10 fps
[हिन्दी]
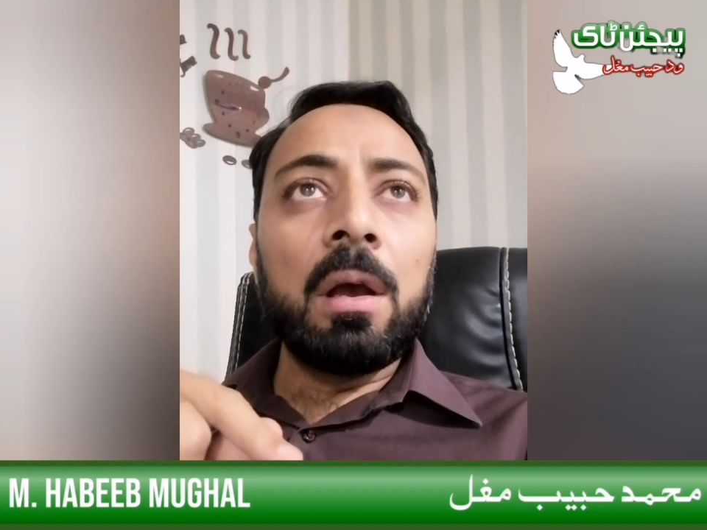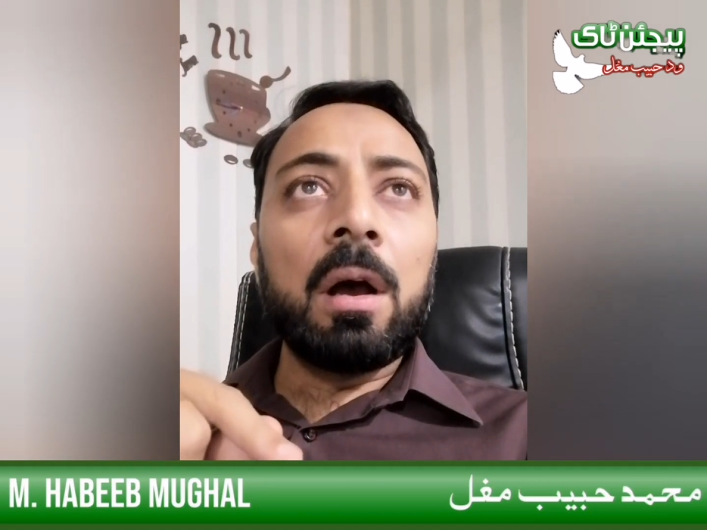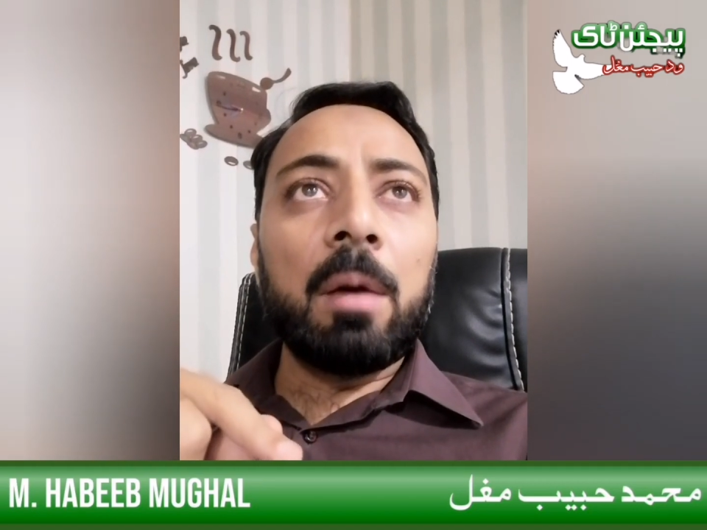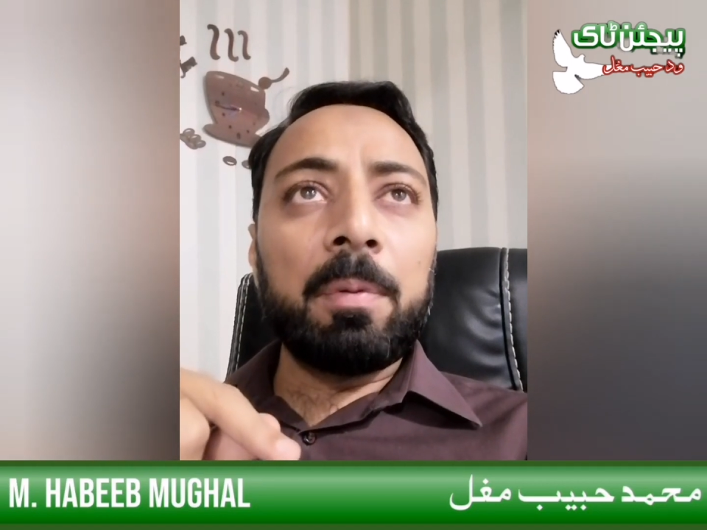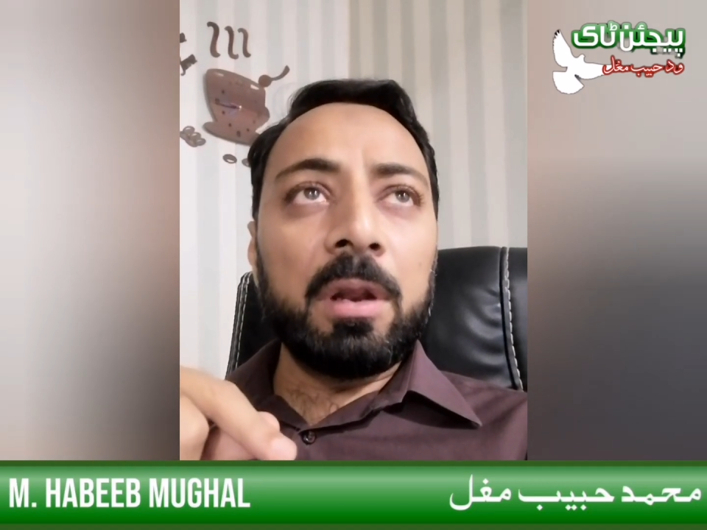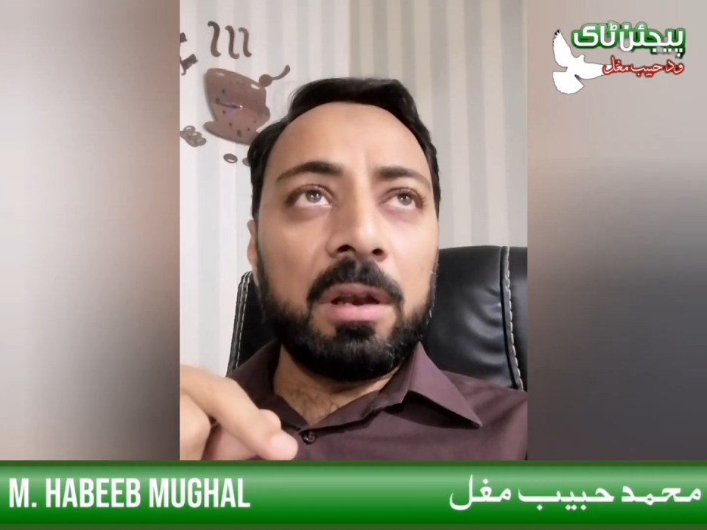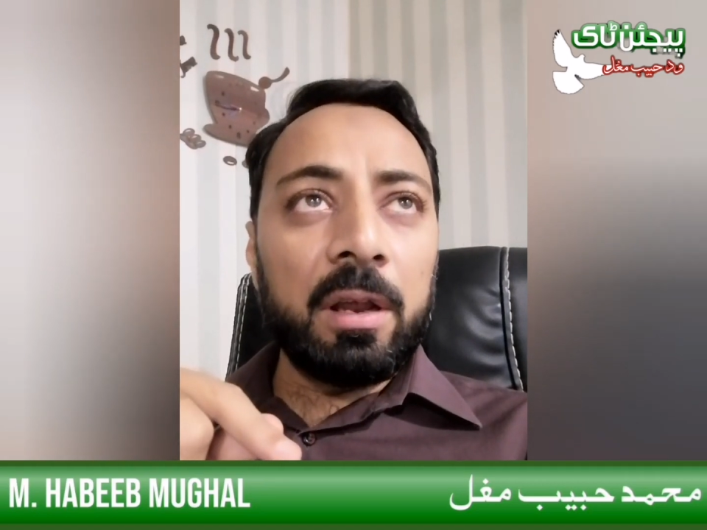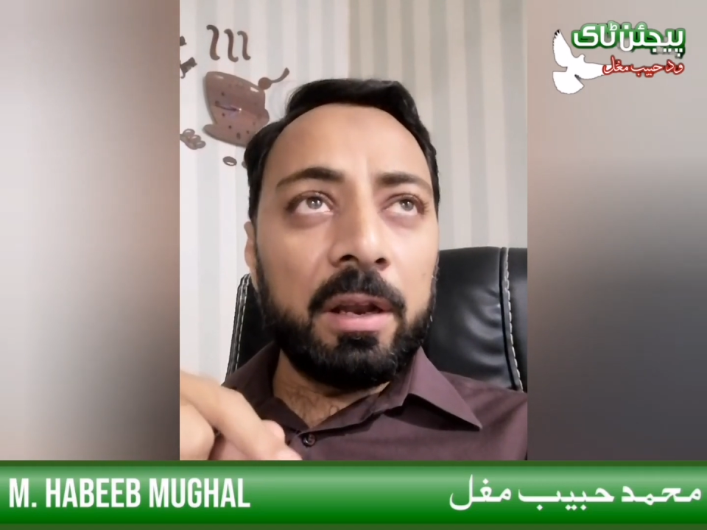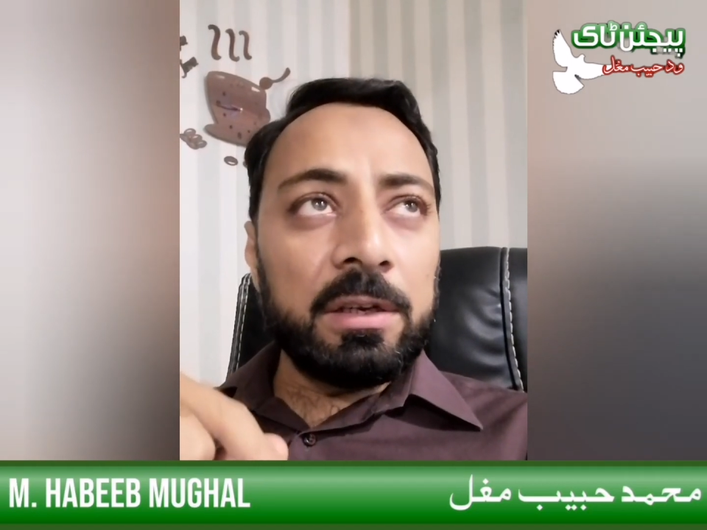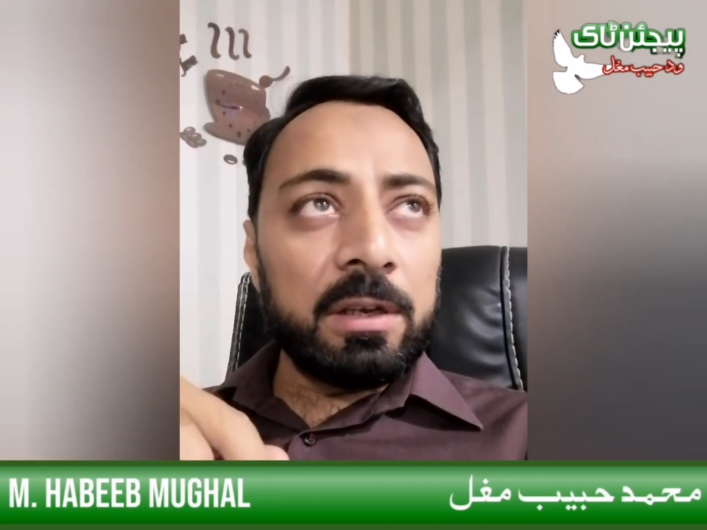अपने
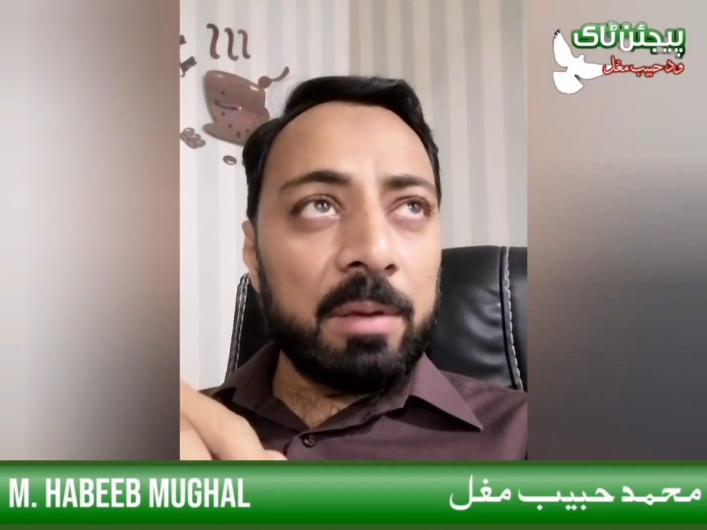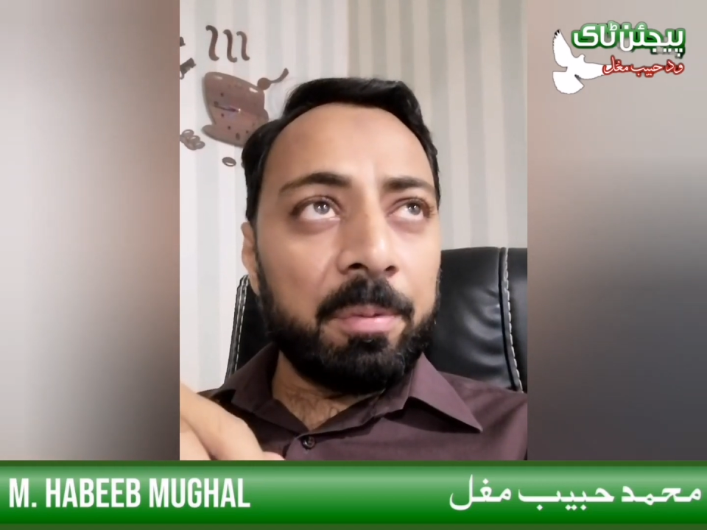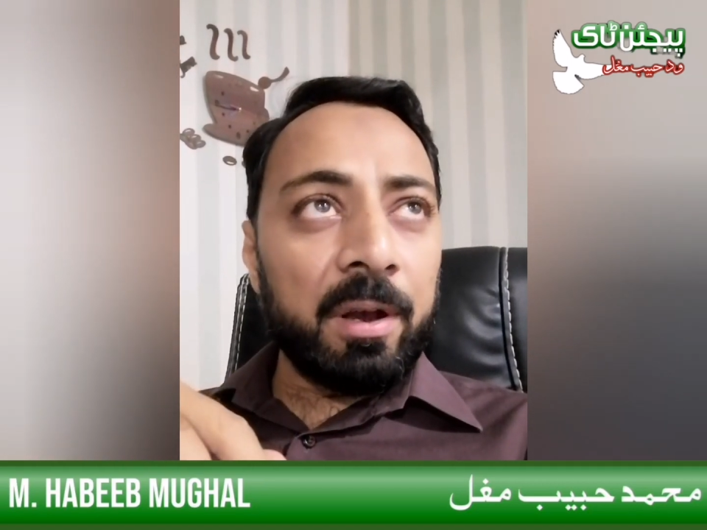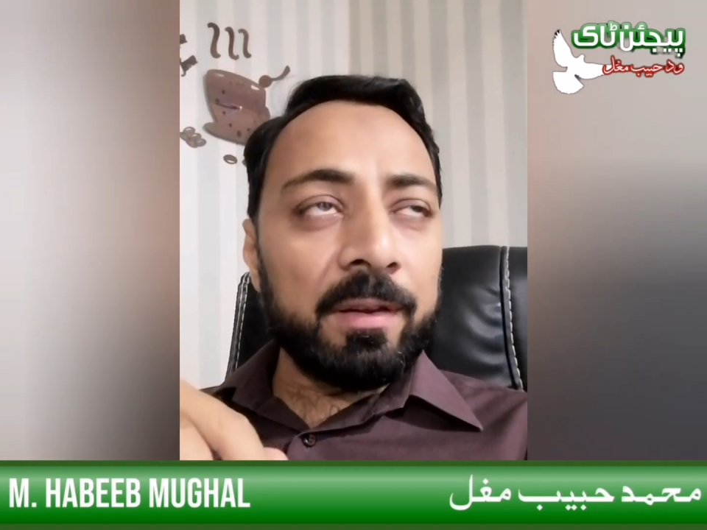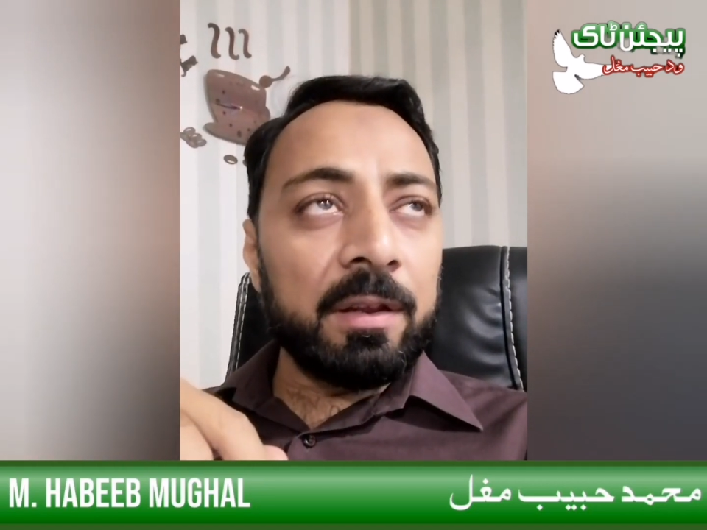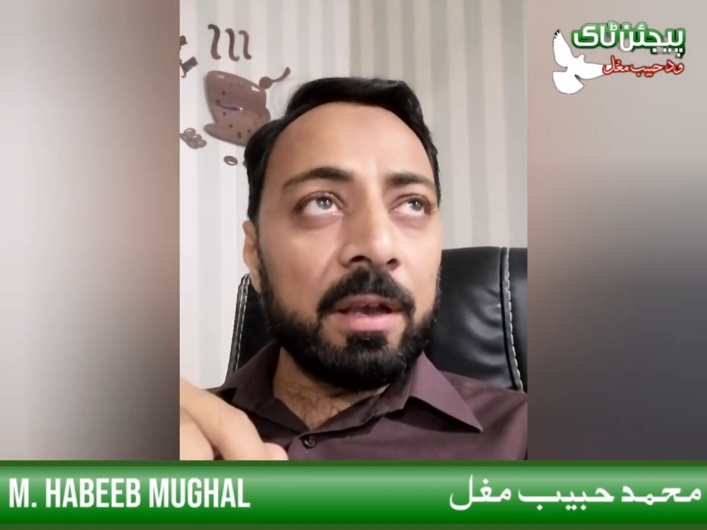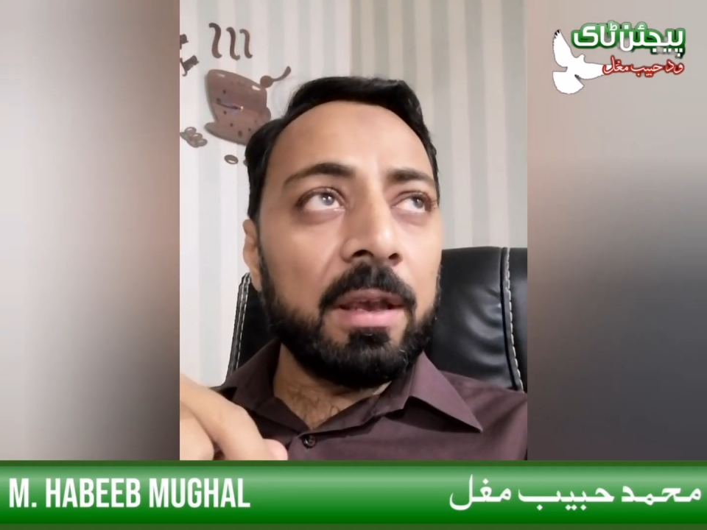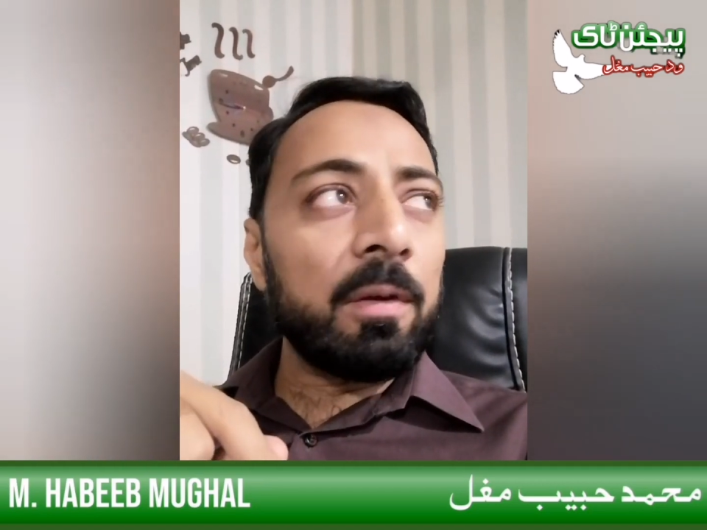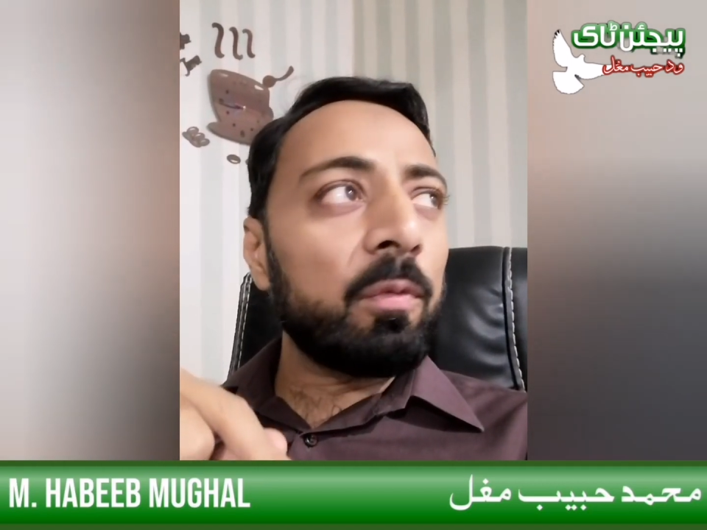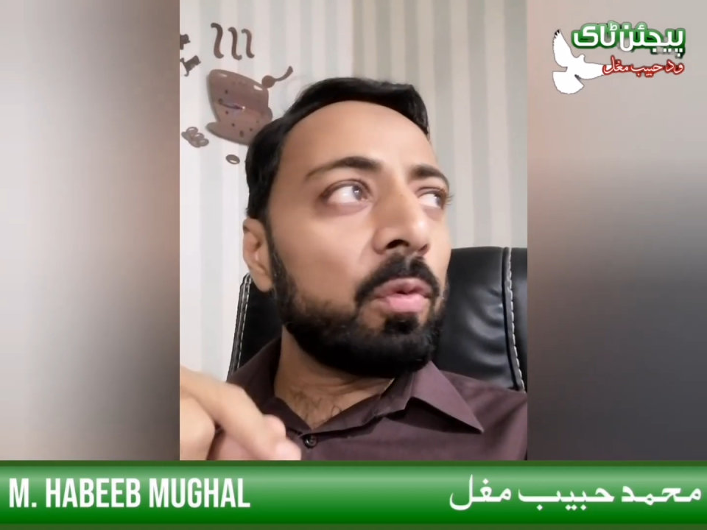नाना जी के पास देखे